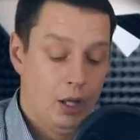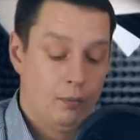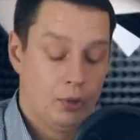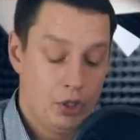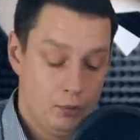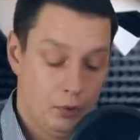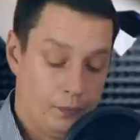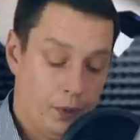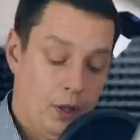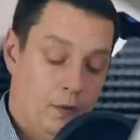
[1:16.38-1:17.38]
Почему?
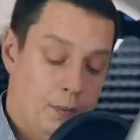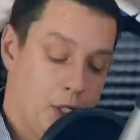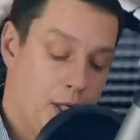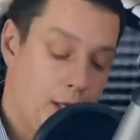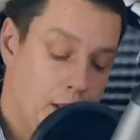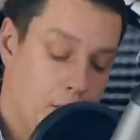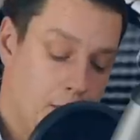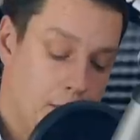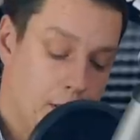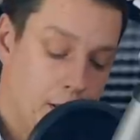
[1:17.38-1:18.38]
Вообще
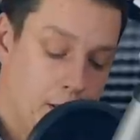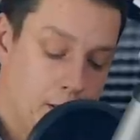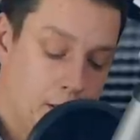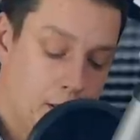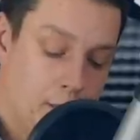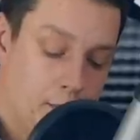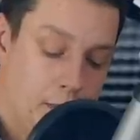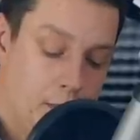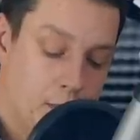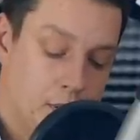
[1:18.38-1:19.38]
карирование – это
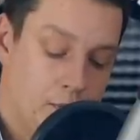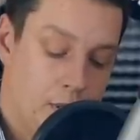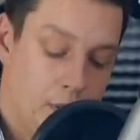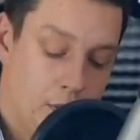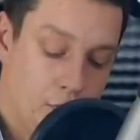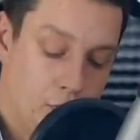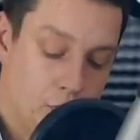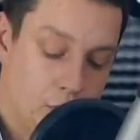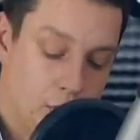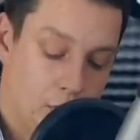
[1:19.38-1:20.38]
преобразование
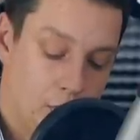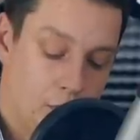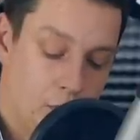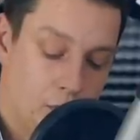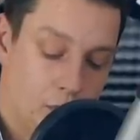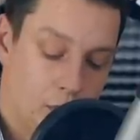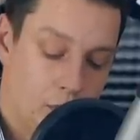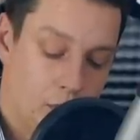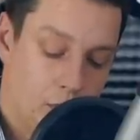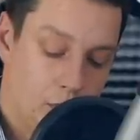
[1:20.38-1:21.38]
функции от
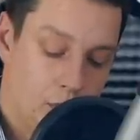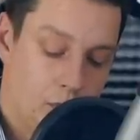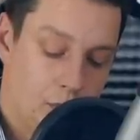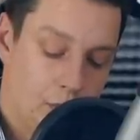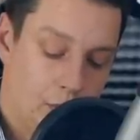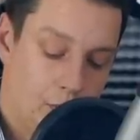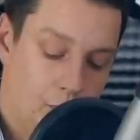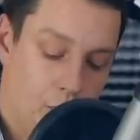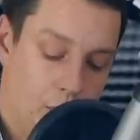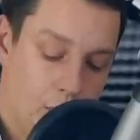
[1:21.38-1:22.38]

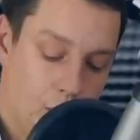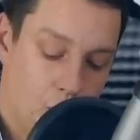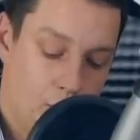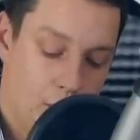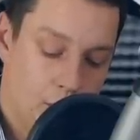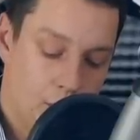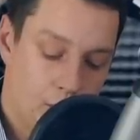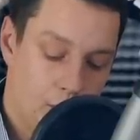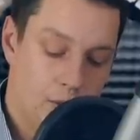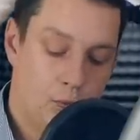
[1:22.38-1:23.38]
многих аргументов
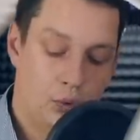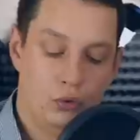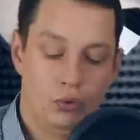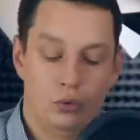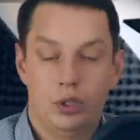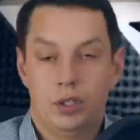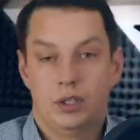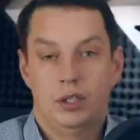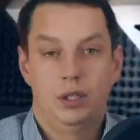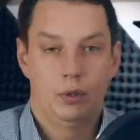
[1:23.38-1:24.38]
к набору функций с
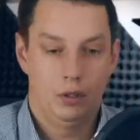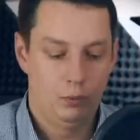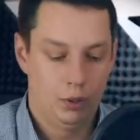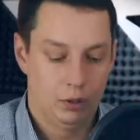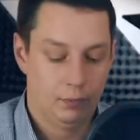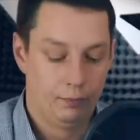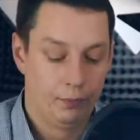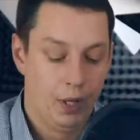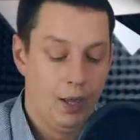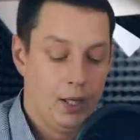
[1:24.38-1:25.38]
одним аргументом.
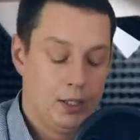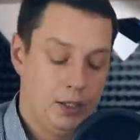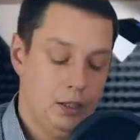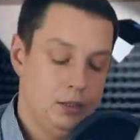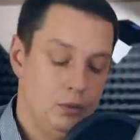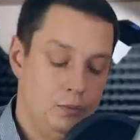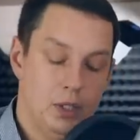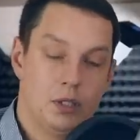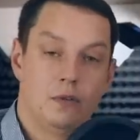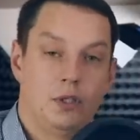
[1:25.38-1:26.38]
И здесь
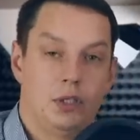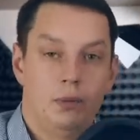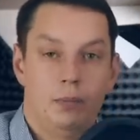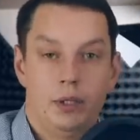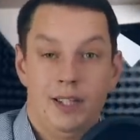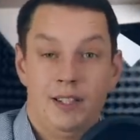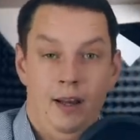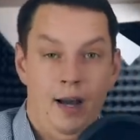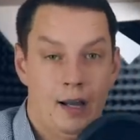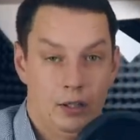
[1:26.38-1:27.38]
уместно ввести понятие
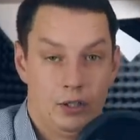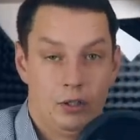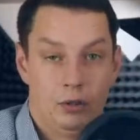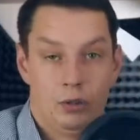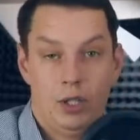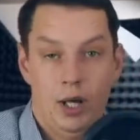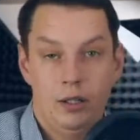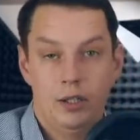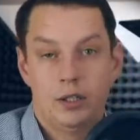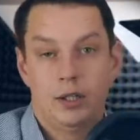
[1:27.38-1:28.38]
арность. То есть
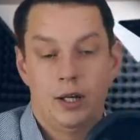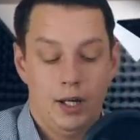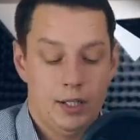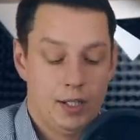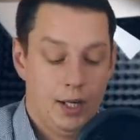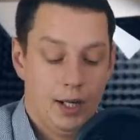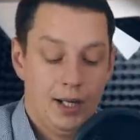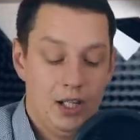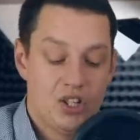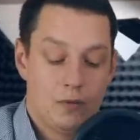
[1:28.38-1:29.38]
арность – это как раз
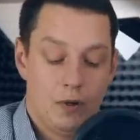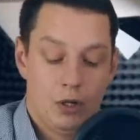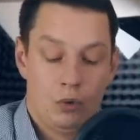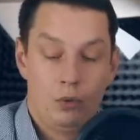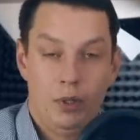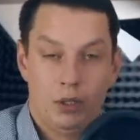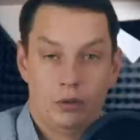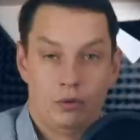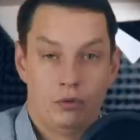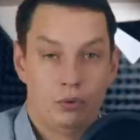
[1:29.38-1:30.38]
количество
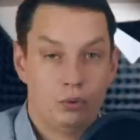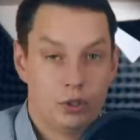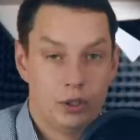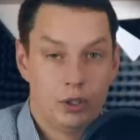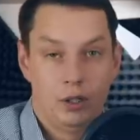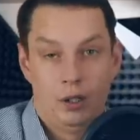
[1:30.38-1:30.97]
аргументов функции